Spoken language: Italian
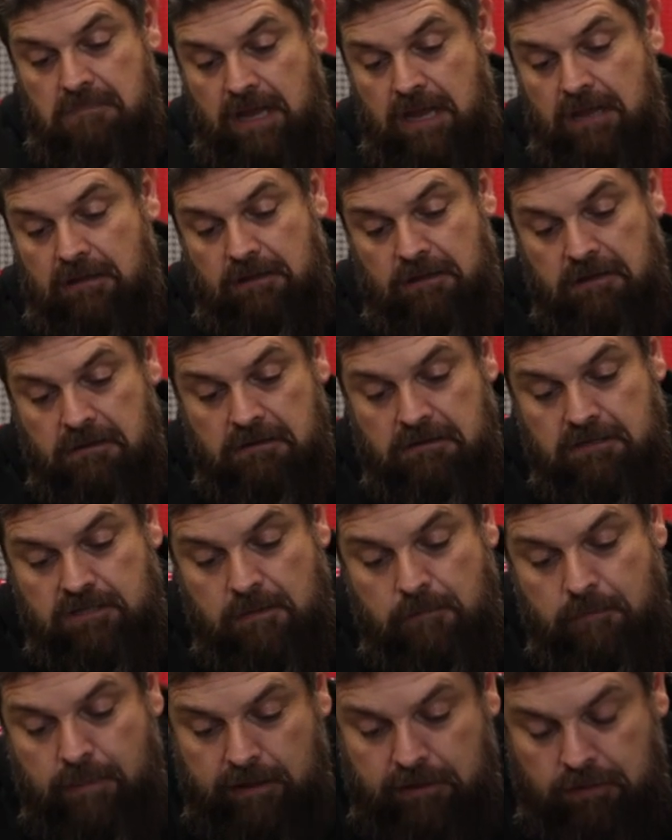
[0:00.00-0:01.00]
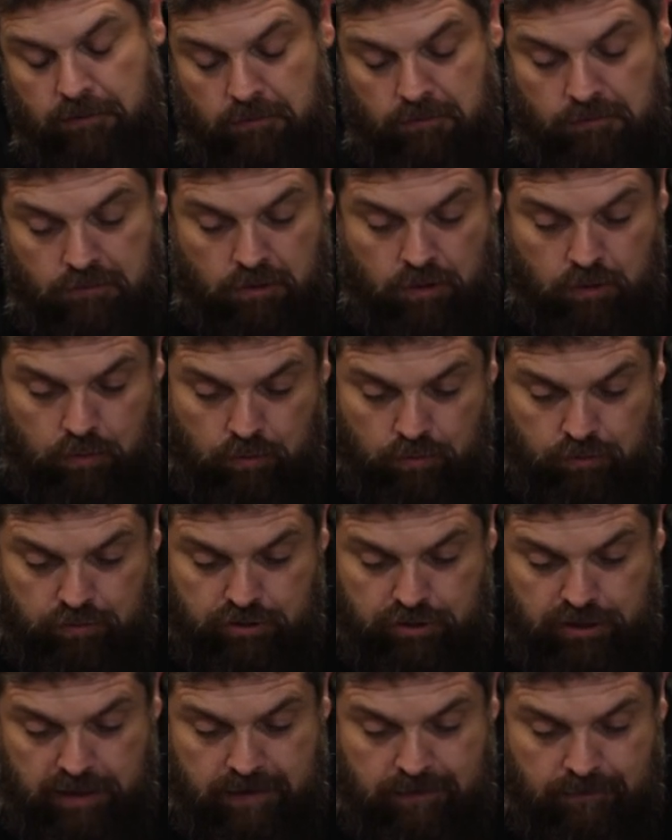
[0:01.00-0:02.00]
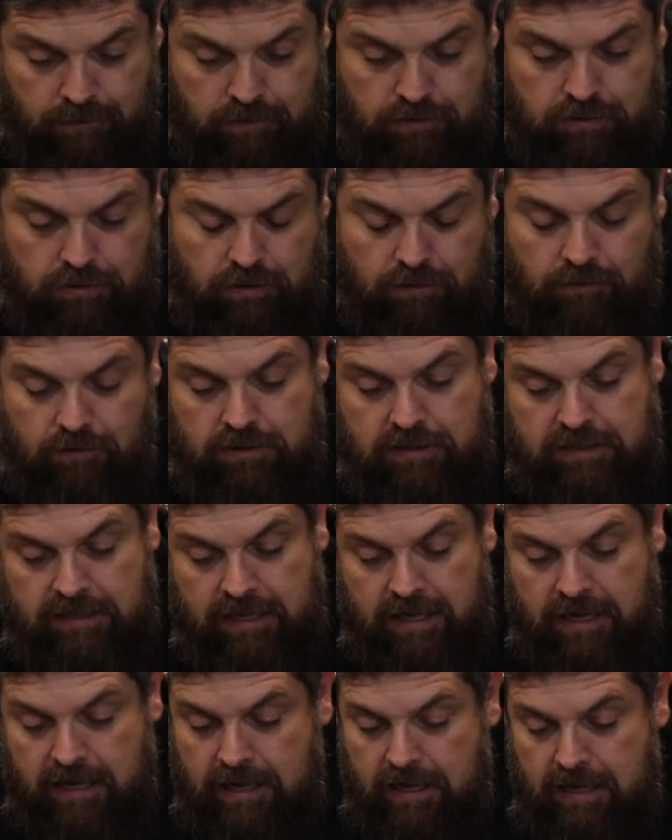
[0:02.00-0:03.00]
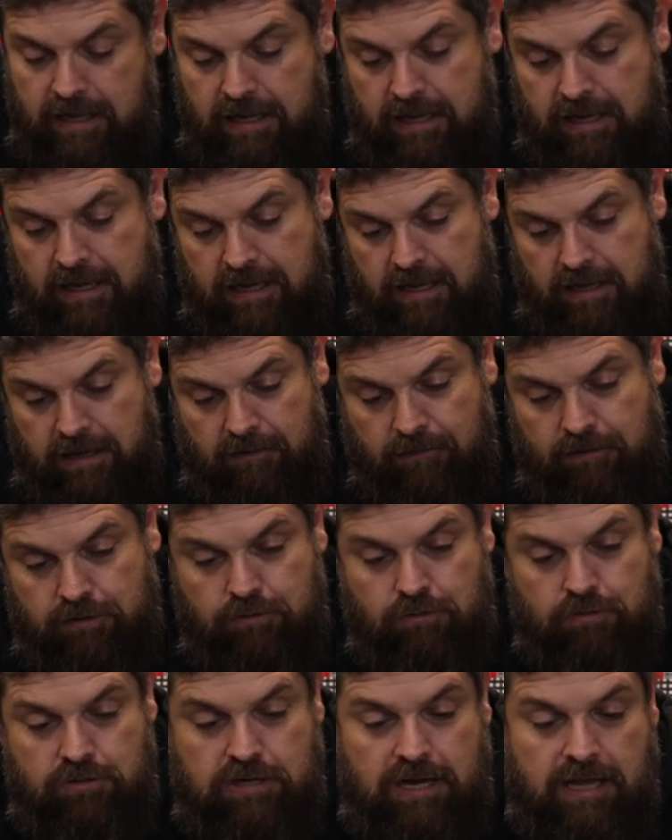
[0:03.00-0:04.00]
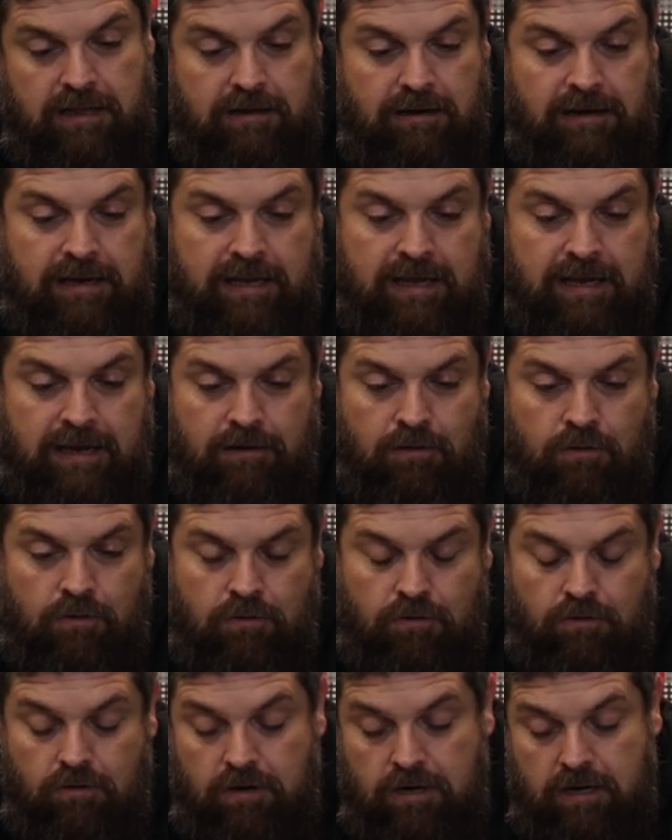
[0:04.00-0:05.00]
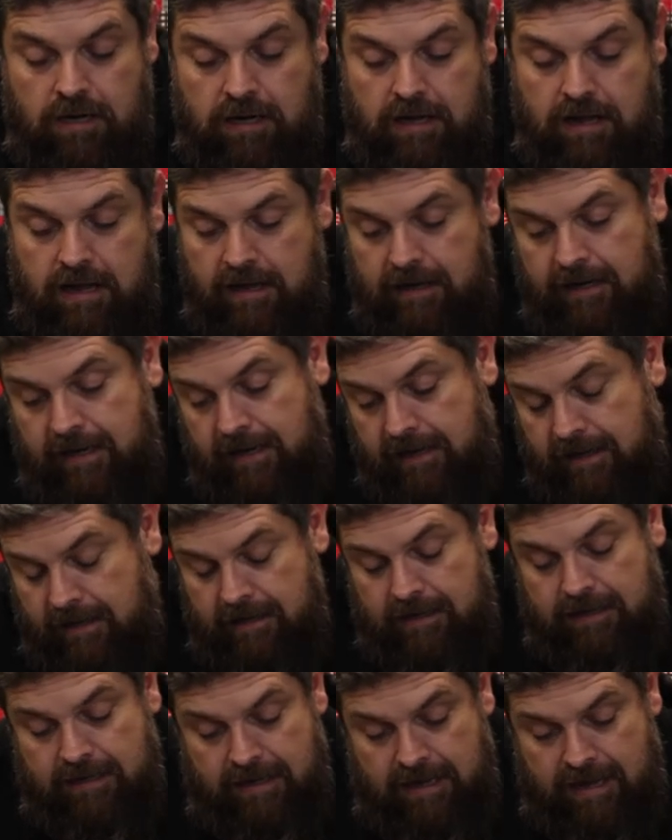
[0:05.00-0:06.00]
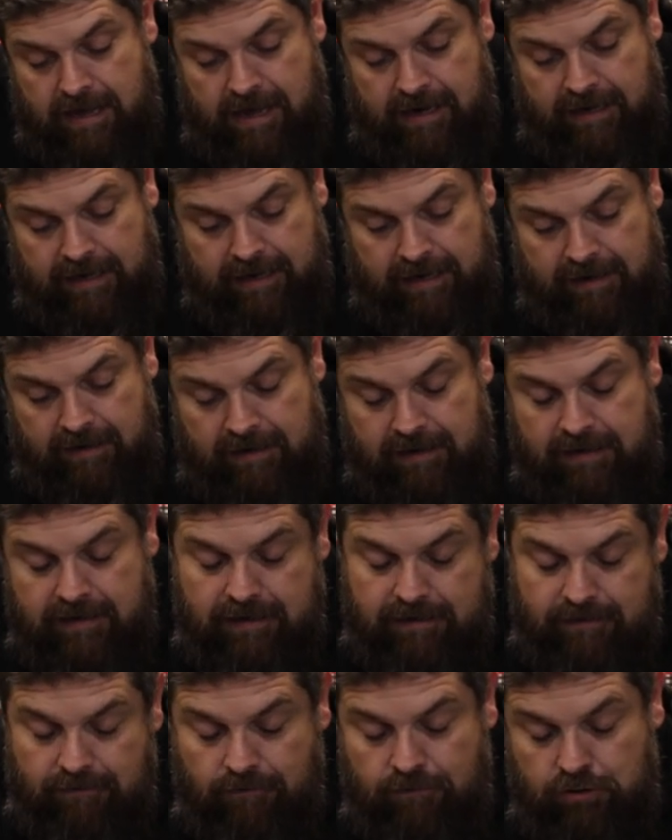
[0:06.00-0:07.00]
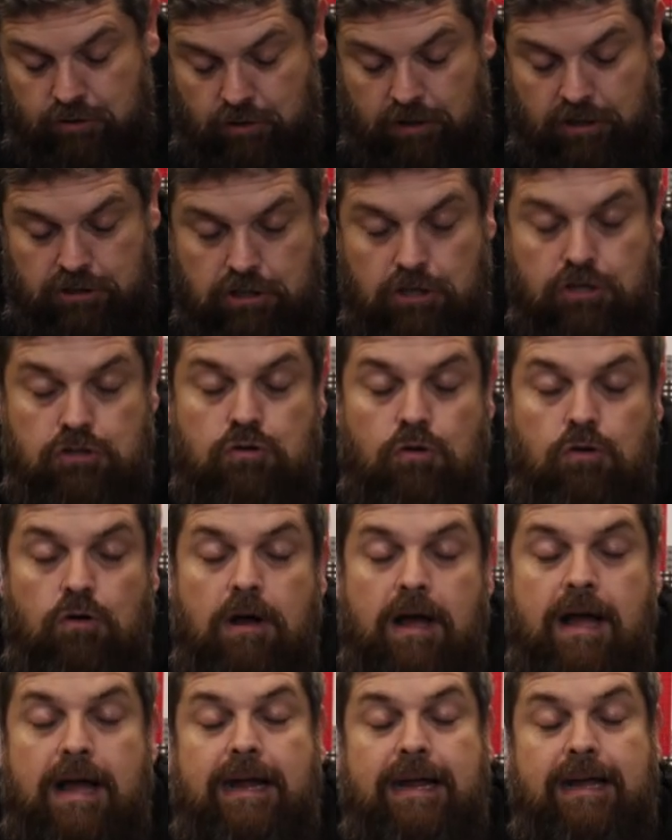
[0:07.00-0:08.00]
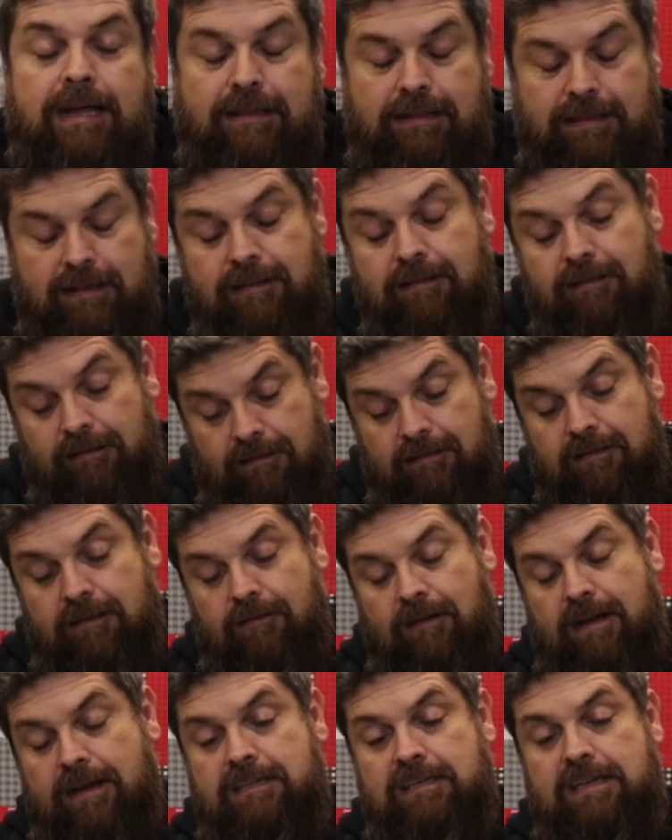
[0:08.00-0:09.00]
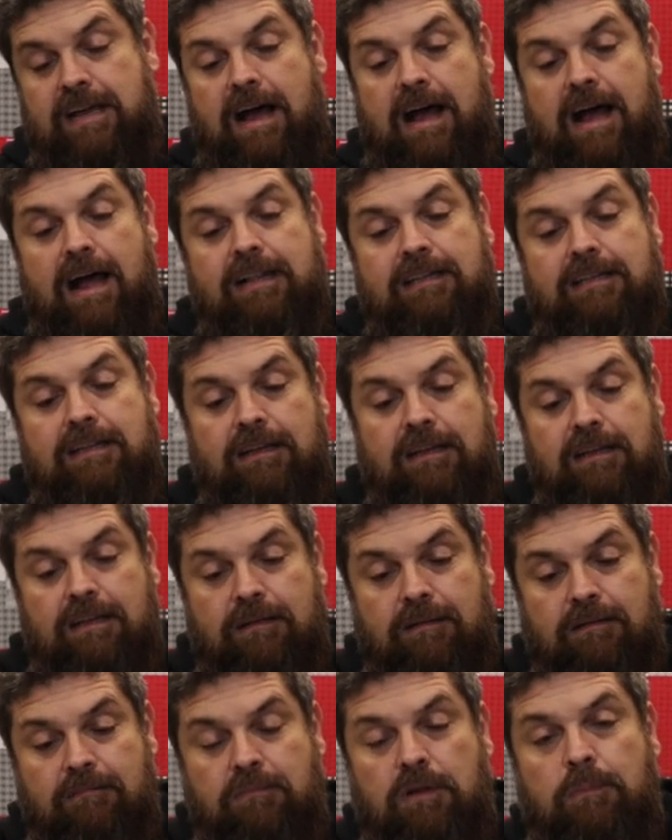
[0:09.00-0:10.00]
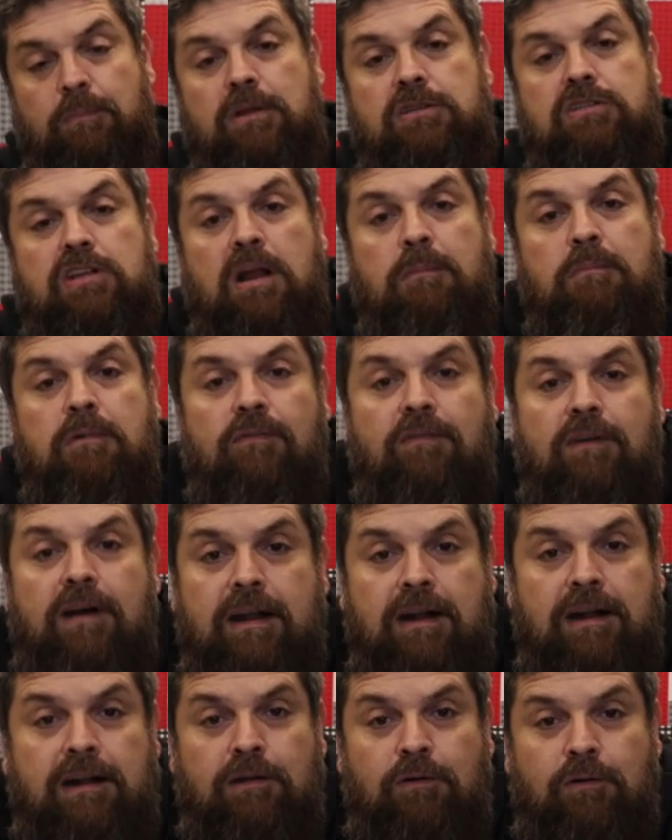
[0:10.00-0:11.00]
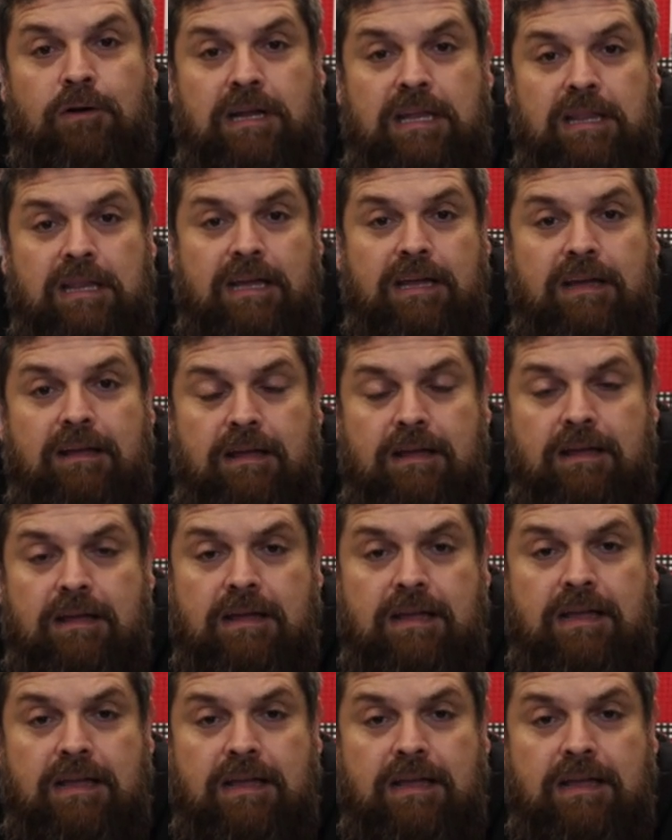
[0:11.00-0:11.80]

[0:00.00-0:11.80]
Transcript: niente, simpatico, non lo conoscevo, questa, questa, questo set Lego, anche, anche il, ho visto che ce ne sono anche diversi altri, mi piacerebbe fare le orchidee,